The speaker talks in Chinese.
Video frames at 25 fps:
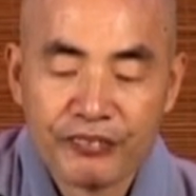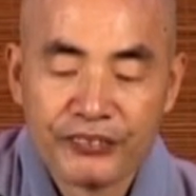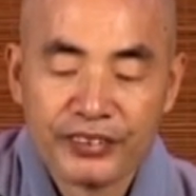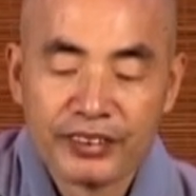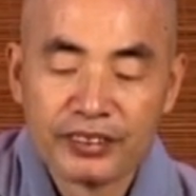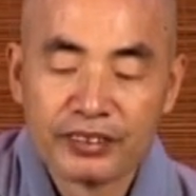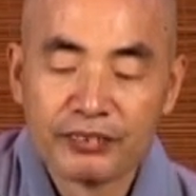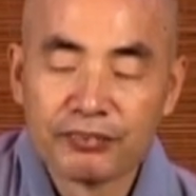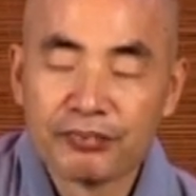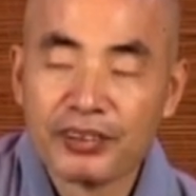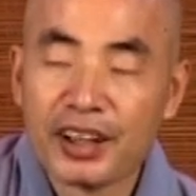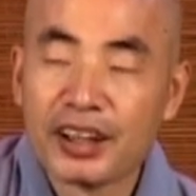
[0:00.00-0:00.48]

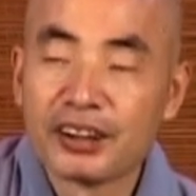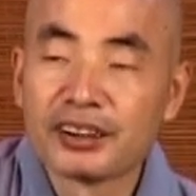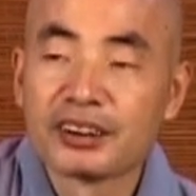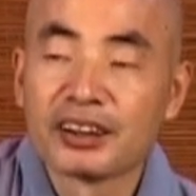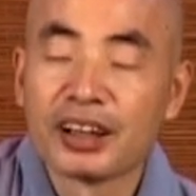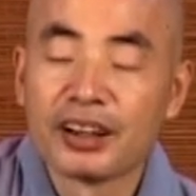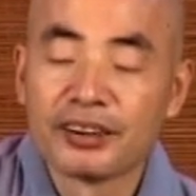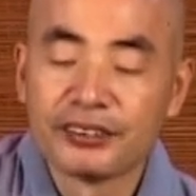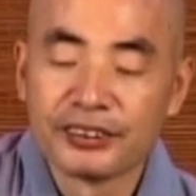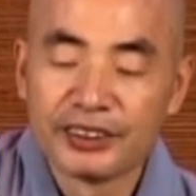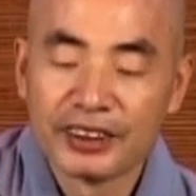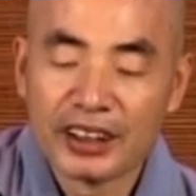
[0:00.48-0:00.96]
就是不要
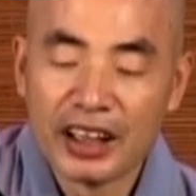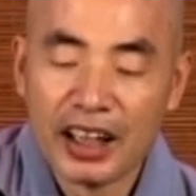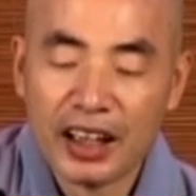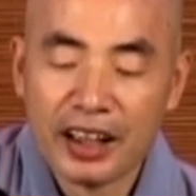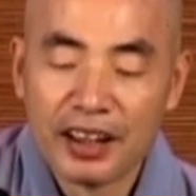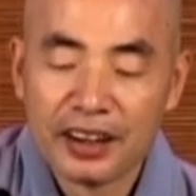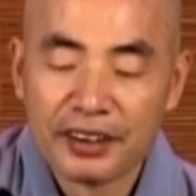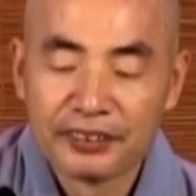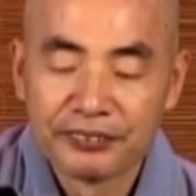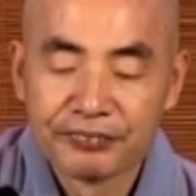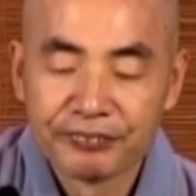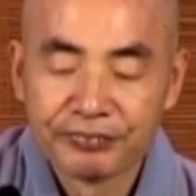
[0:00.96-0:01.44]
吵
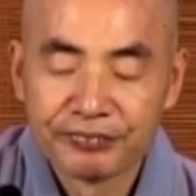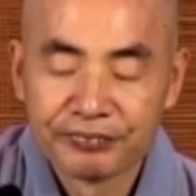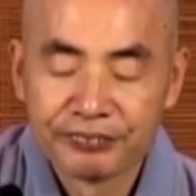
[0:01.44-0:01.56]
架。